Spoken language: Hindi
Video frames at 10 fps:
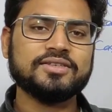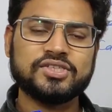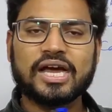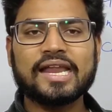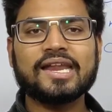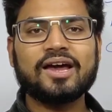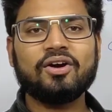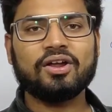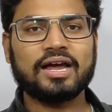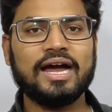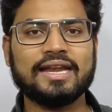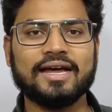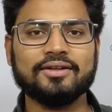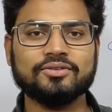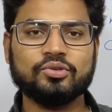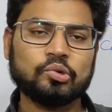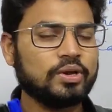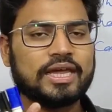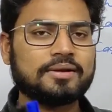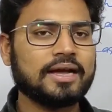जाना और आना
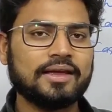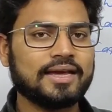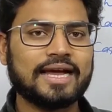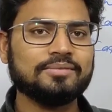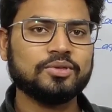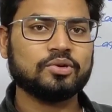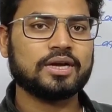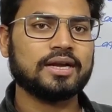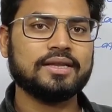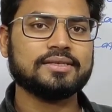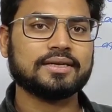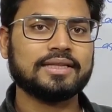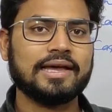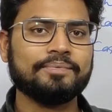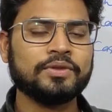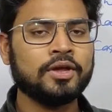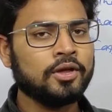दोनों एक एक आदमी तो कर नहीं सकता है